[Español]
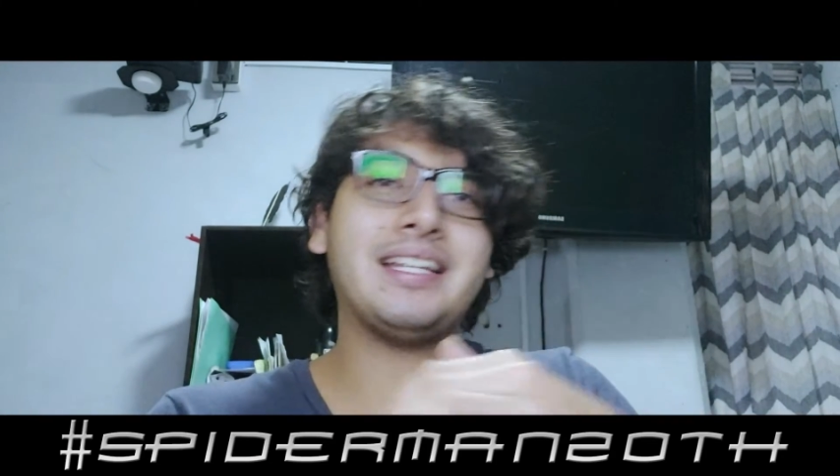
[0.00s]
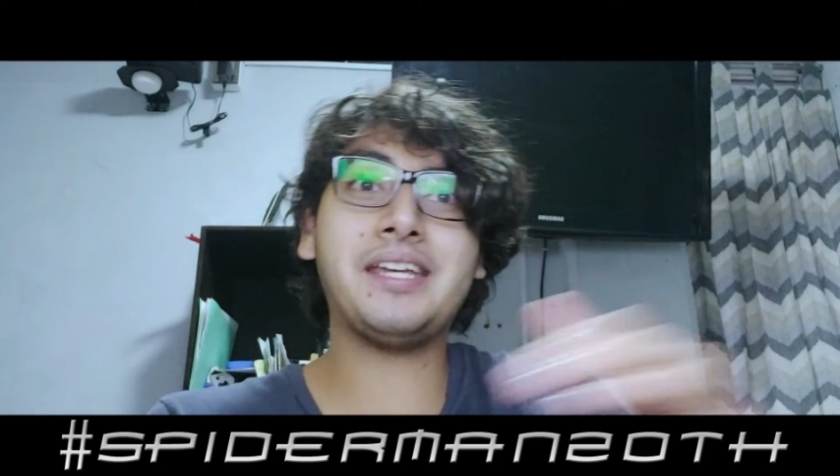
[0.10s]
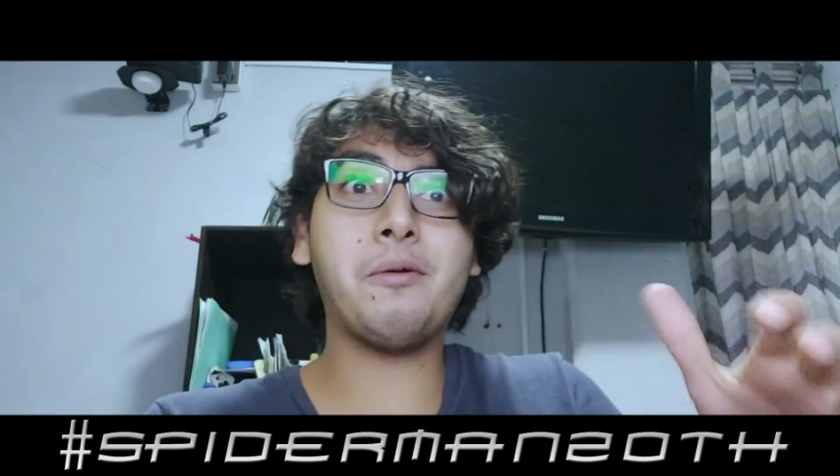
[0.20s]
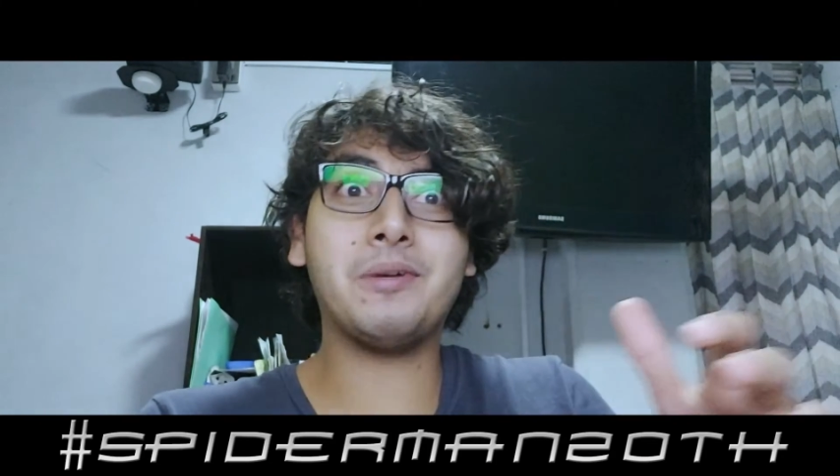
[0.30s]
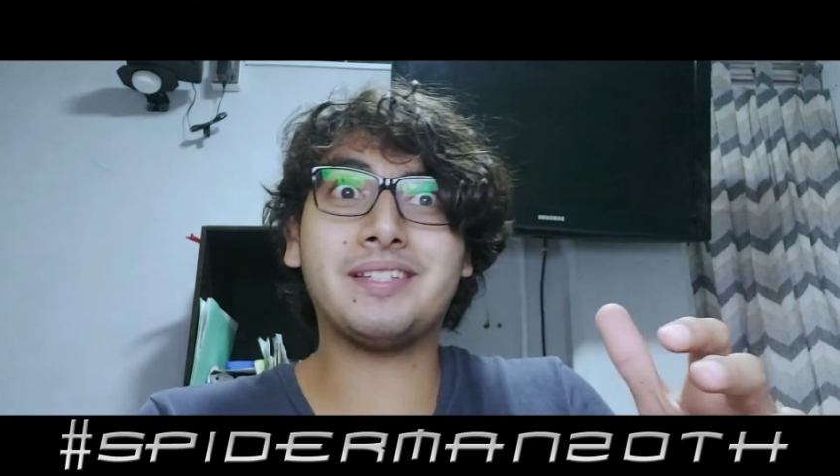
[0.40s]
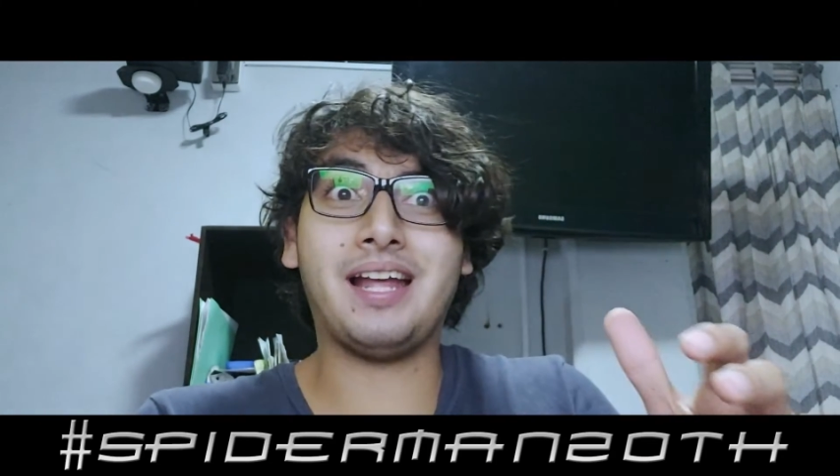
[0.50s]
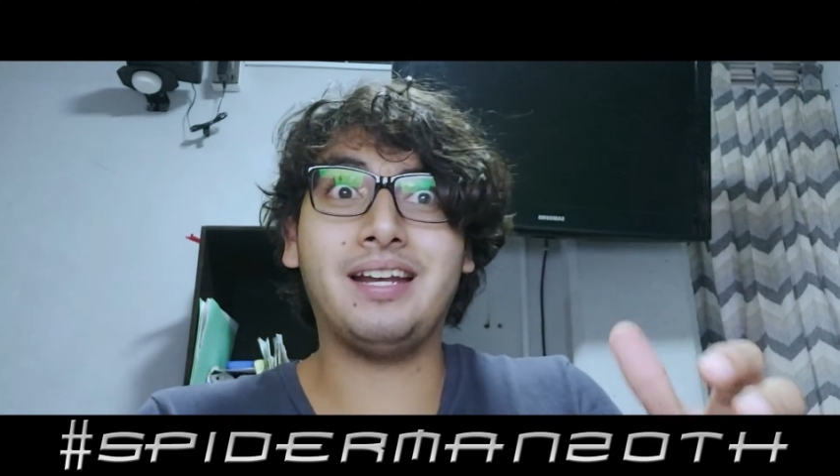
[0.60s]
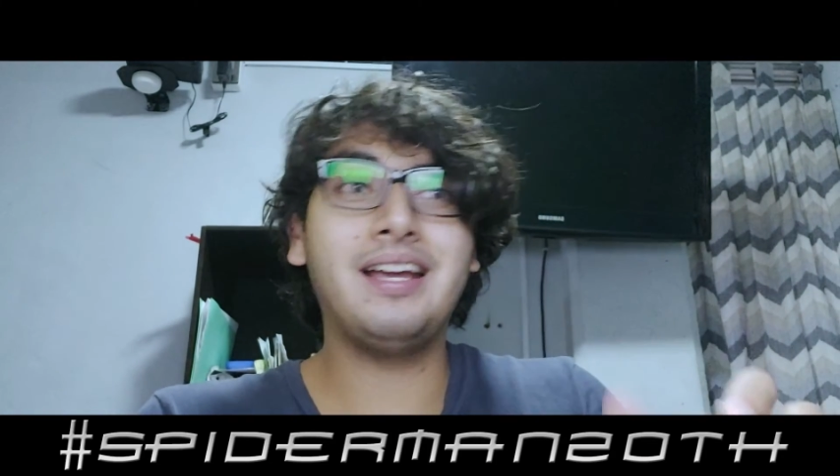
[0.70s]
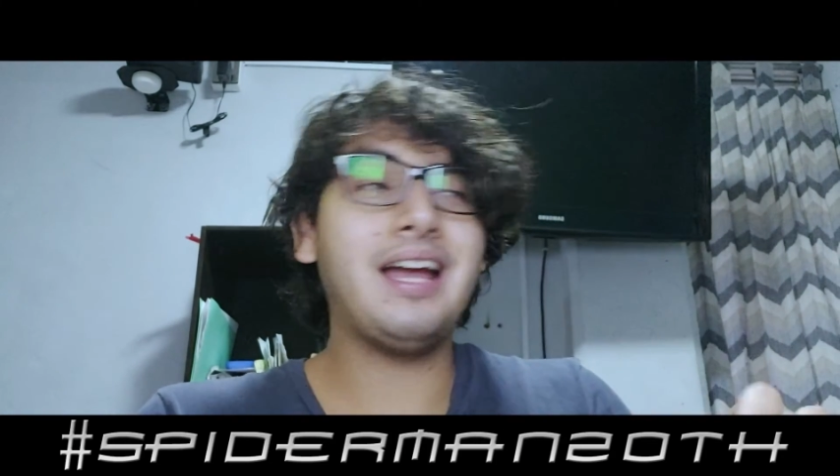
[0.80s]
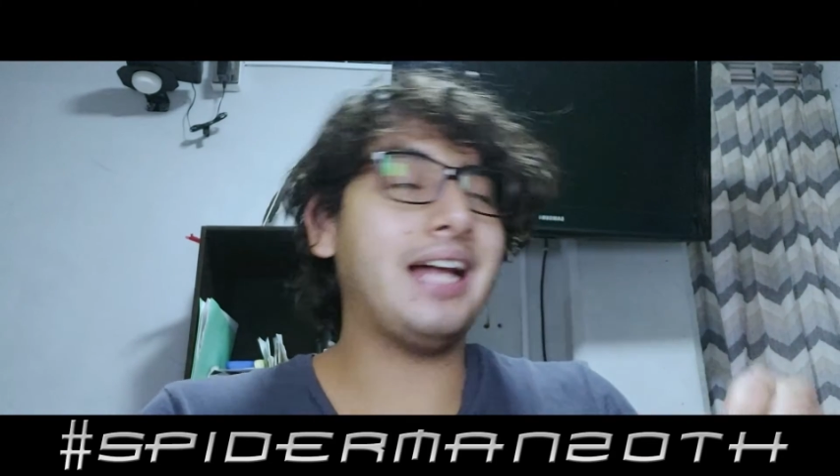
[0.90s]
así como
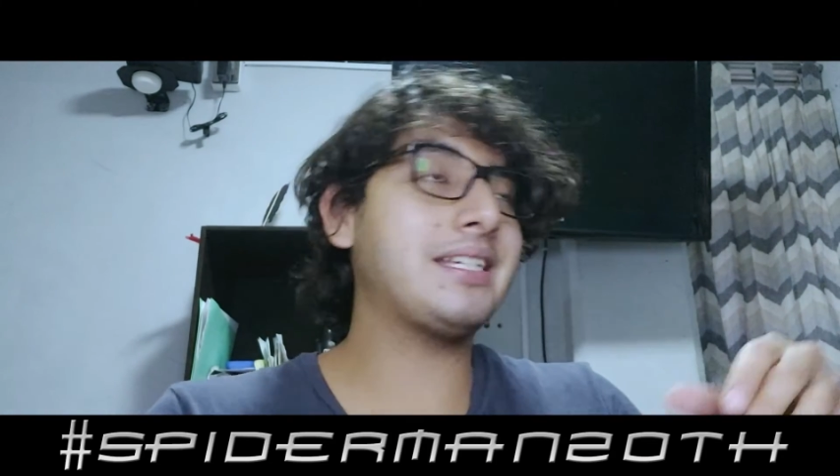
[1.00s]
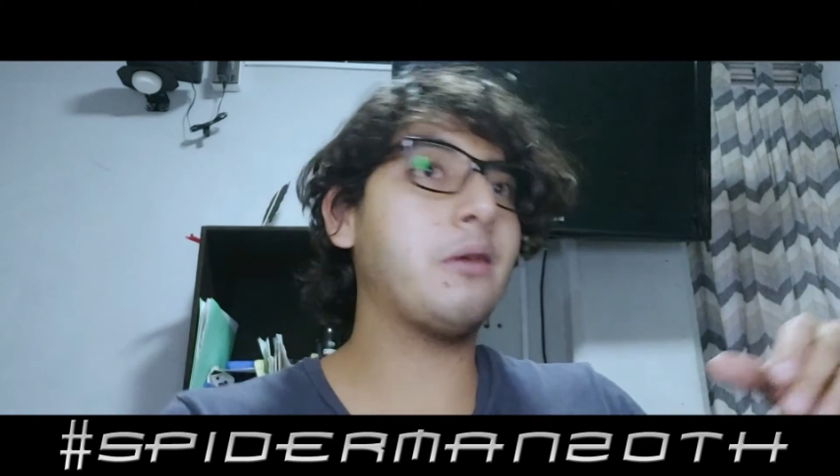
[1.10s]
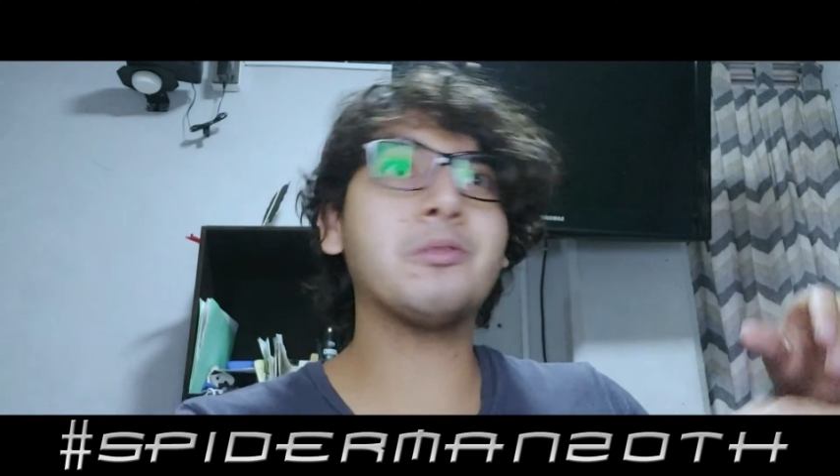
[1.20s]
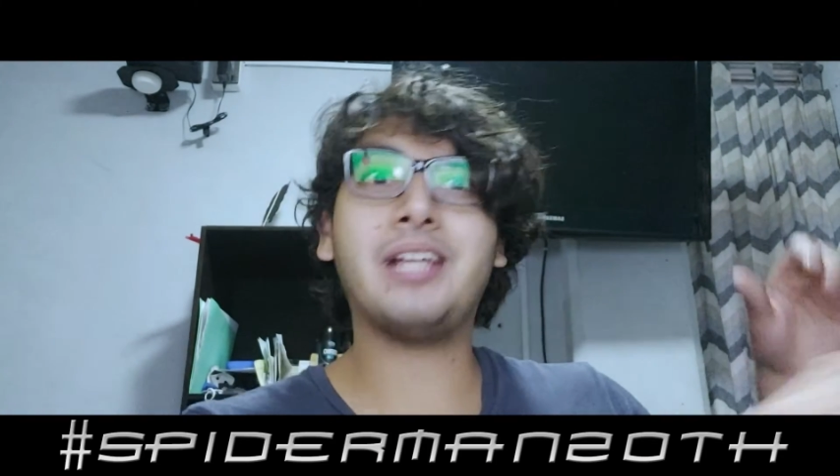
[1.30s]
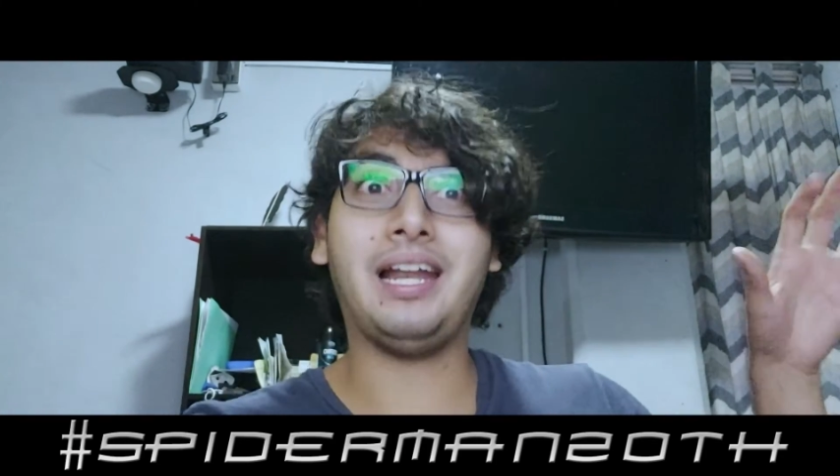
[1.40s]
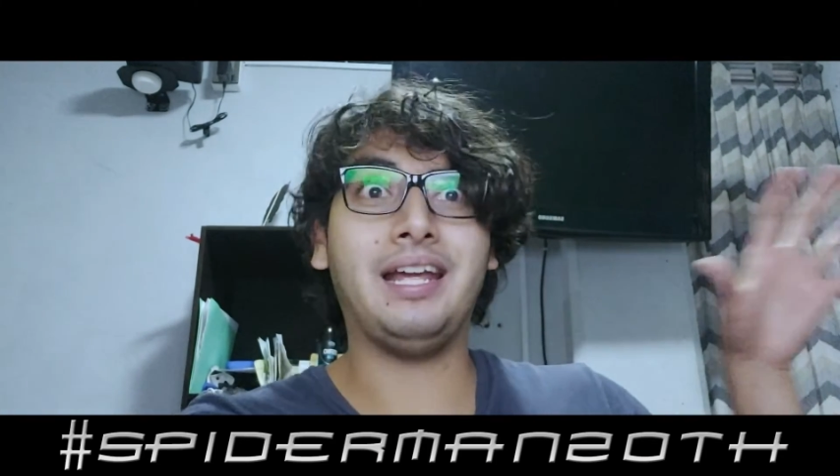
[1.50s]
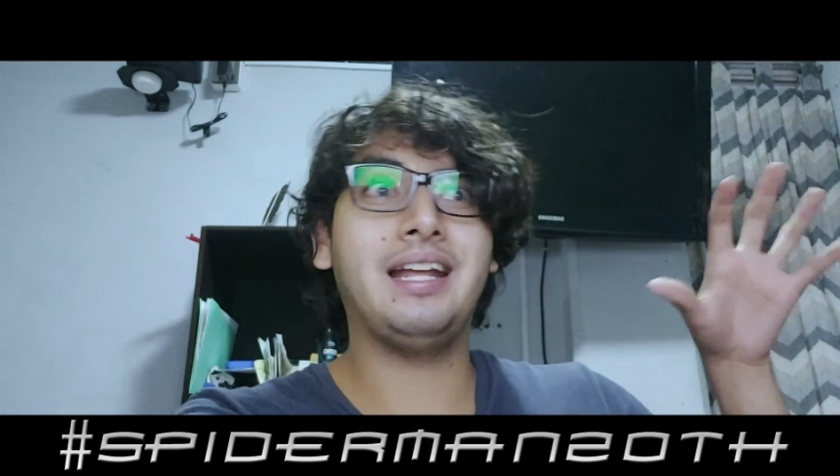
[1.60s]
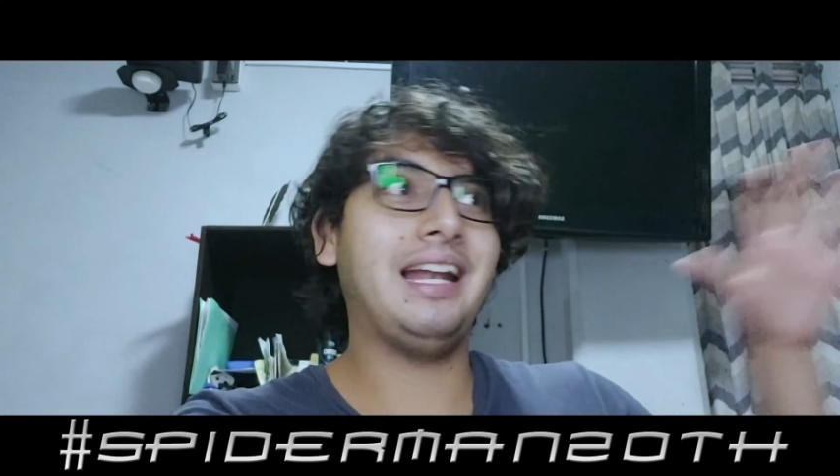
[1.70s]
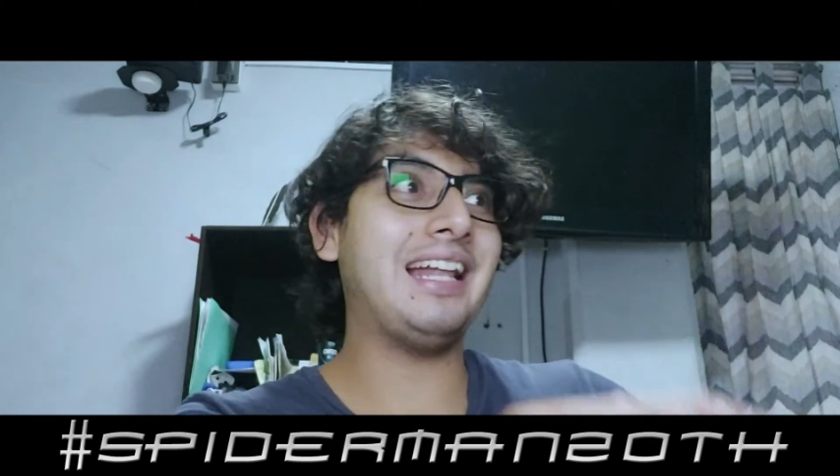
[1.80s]
están, así como se